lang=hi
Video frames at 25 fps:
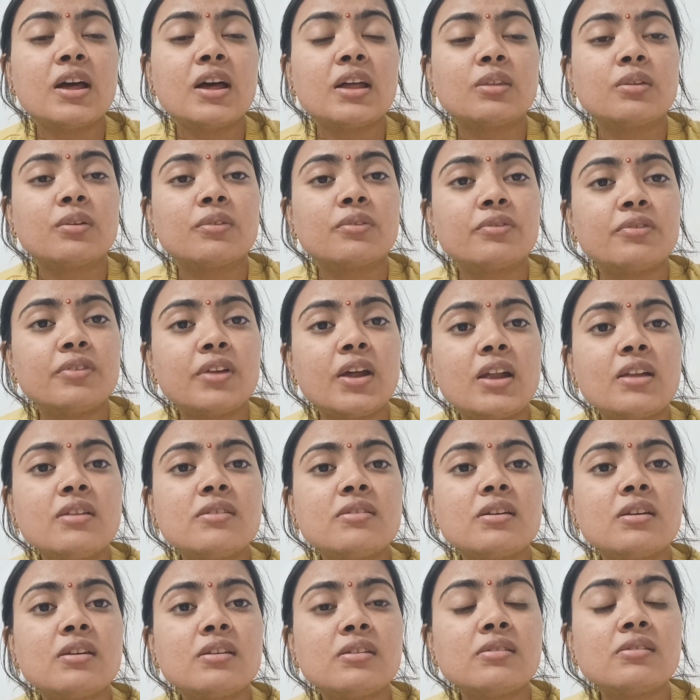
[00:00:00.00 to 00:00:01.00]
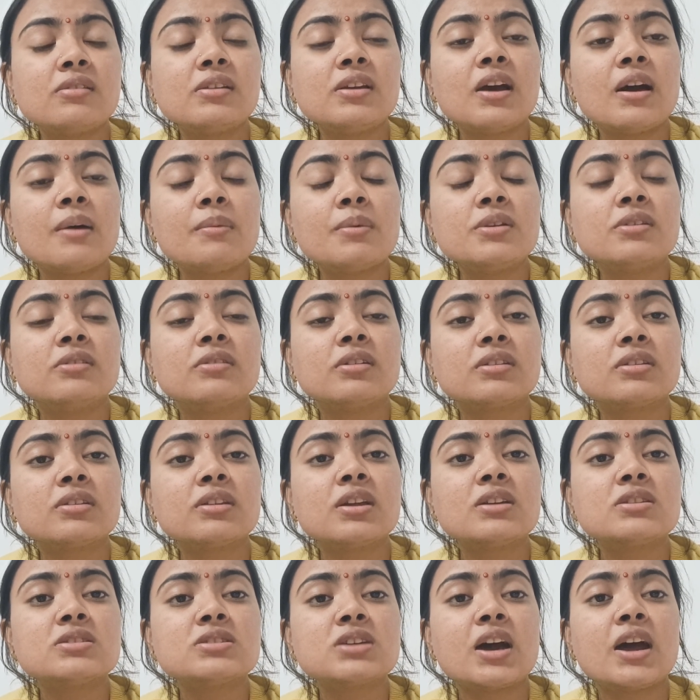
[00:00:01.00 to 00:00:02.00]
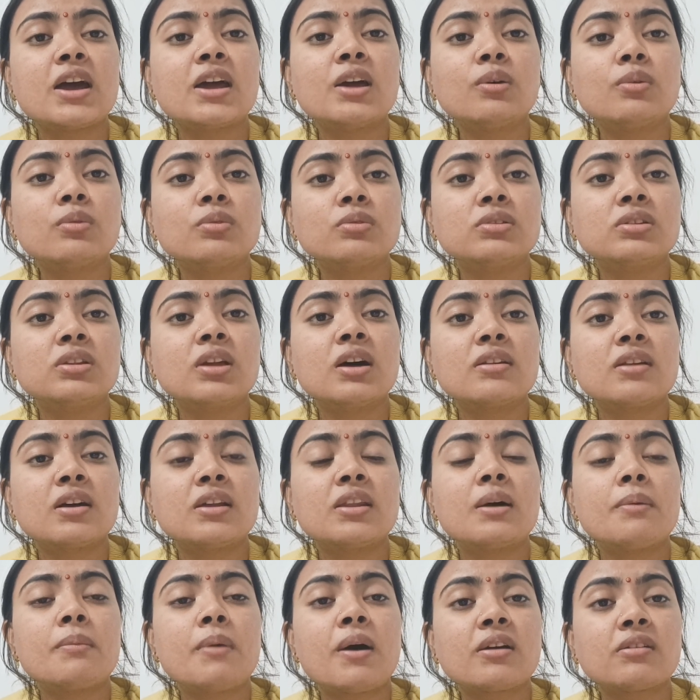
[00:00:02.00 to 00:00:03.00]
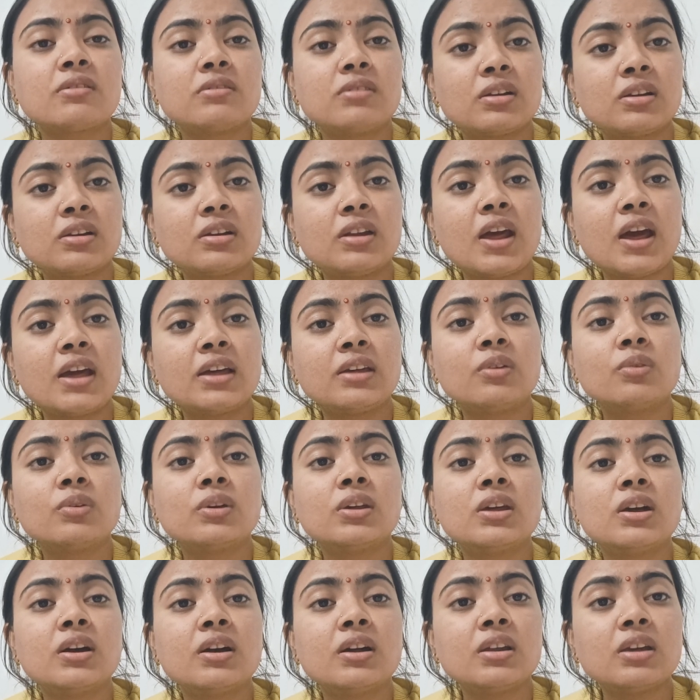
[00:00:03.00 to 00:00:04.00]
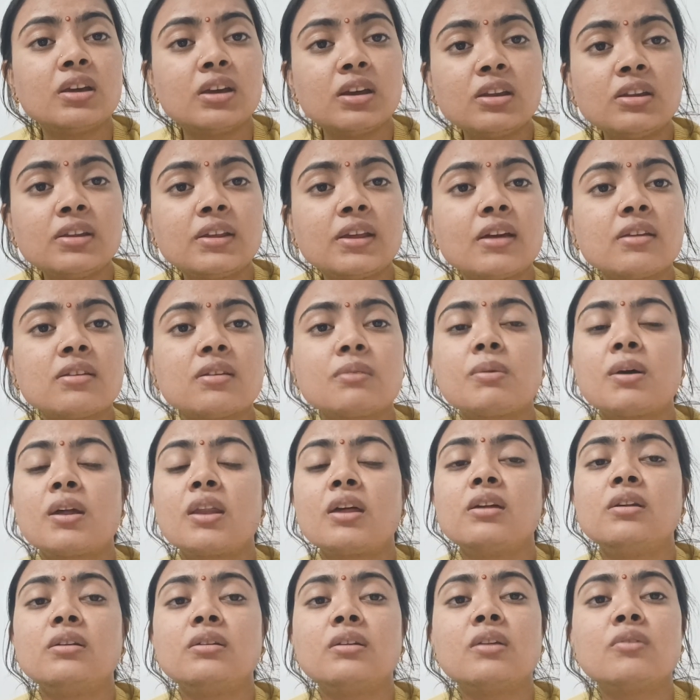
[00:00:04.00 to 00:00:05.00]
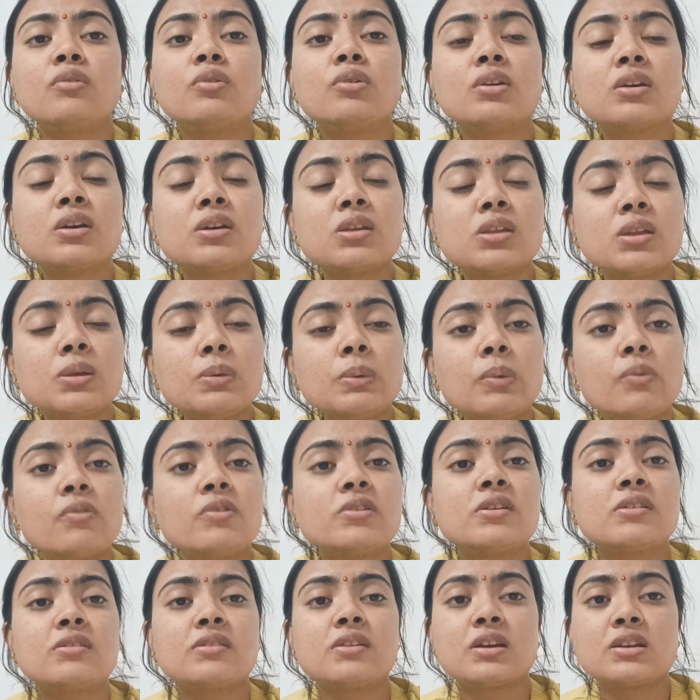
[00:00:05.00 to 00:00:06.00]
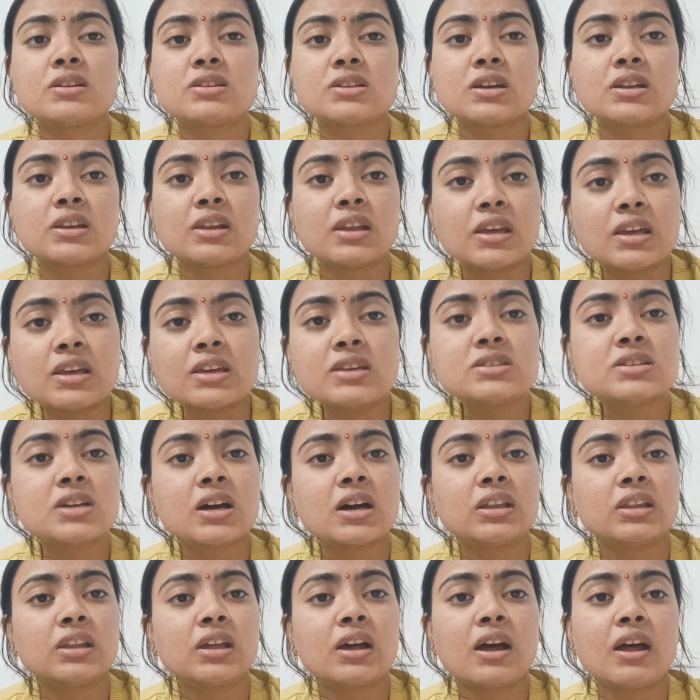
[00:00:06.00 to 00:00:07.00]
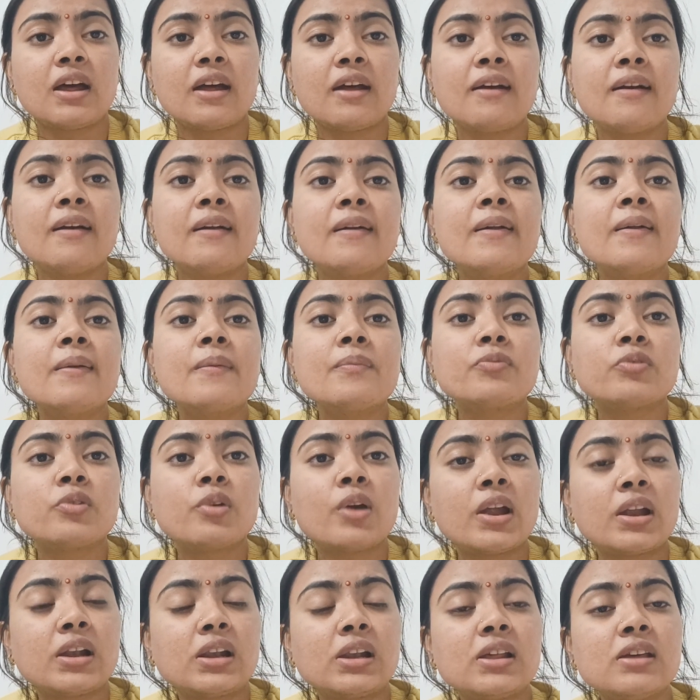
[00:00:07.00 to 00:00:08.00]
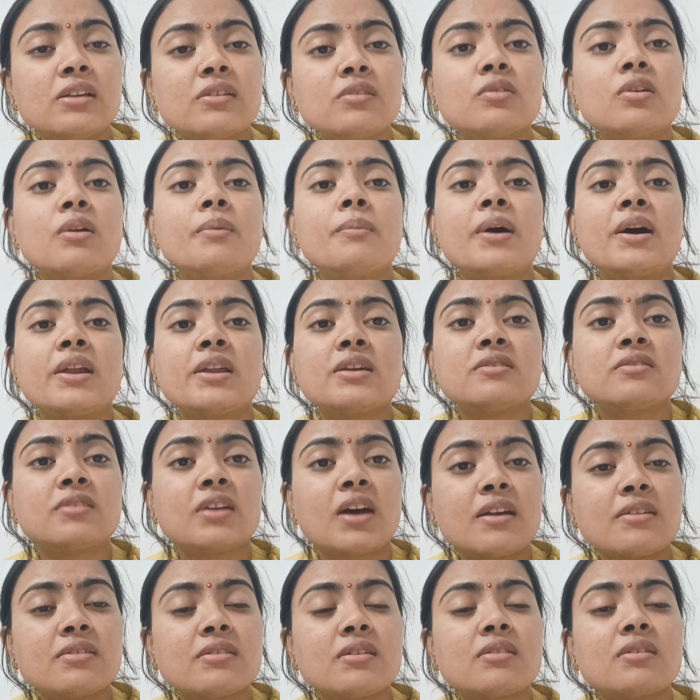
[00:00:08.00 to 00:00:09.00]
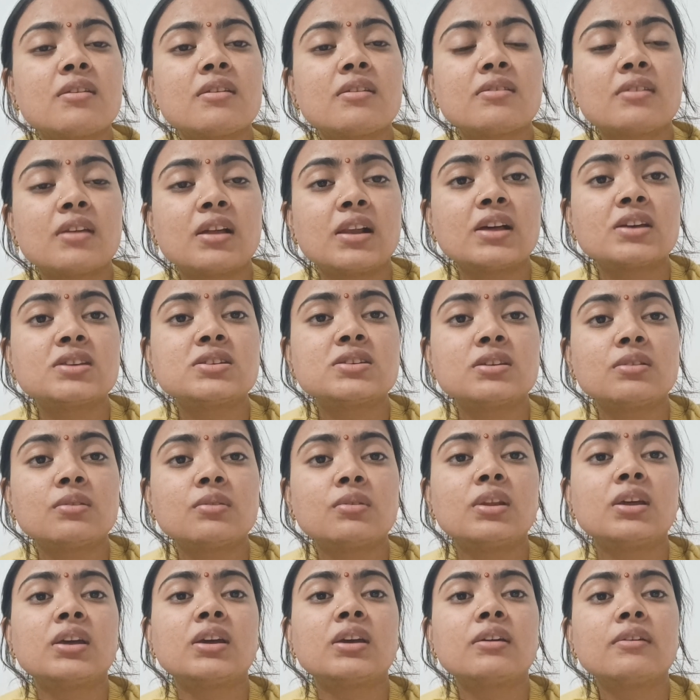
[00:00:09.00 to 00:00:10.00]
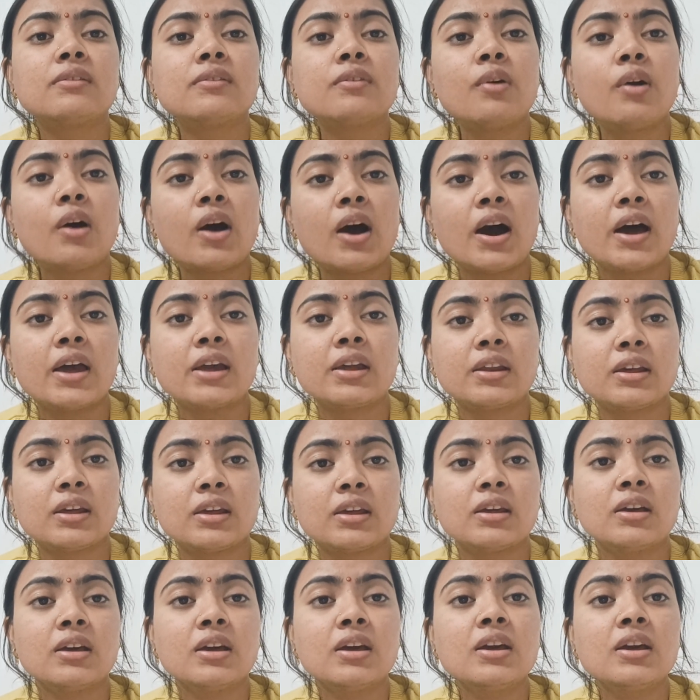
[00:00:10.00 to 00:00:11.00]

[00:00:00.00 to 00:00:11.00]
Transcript: तो फ्रेंड्स इसलिए हमें जितना चाहे उतना ज़्यादा मार्क्स रखना है क्योंकि अगर इन केस हमारा इंटरव्यू किसी भी वजह से अच्छा नहीं जाता है तो एटलीस्ट जो हमारे चांसेस है सिलेक्शन होने के वो हाई रहे